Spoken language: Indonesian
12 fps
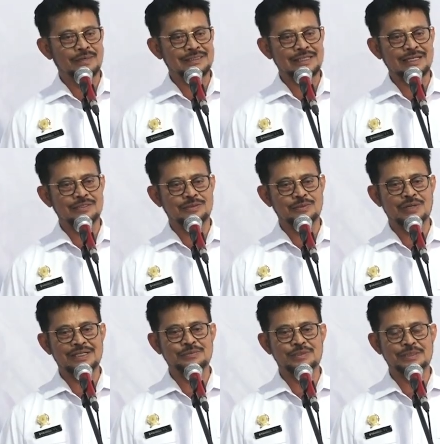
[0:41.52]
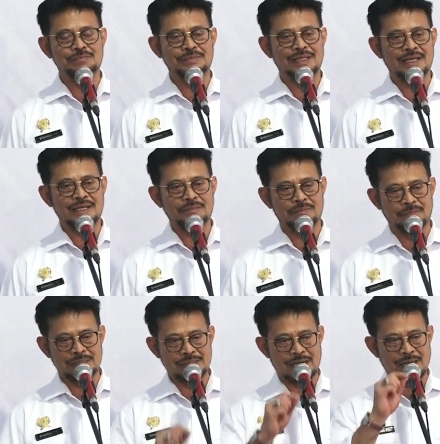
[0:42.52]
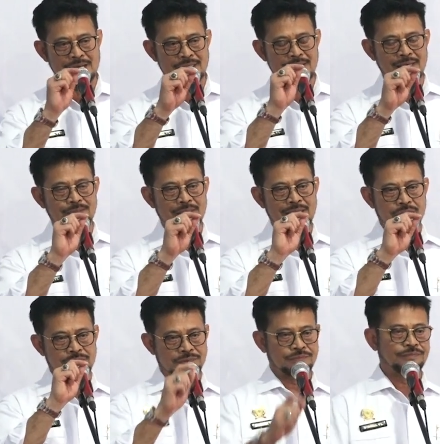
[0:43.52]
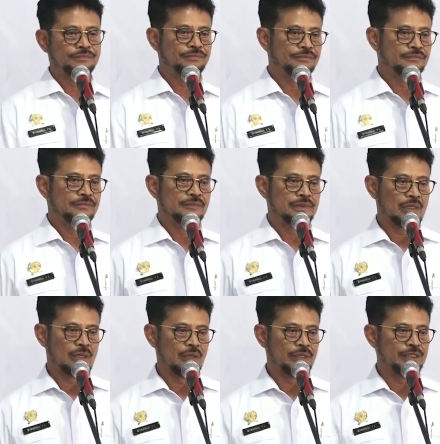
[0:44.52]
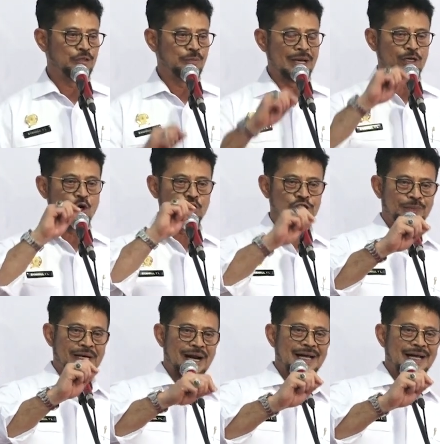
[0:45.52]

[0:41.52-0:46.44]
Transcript: Sementara bagi Syahrul Yassin Limpo, ekspor ini diharapkan dapat berdampak pada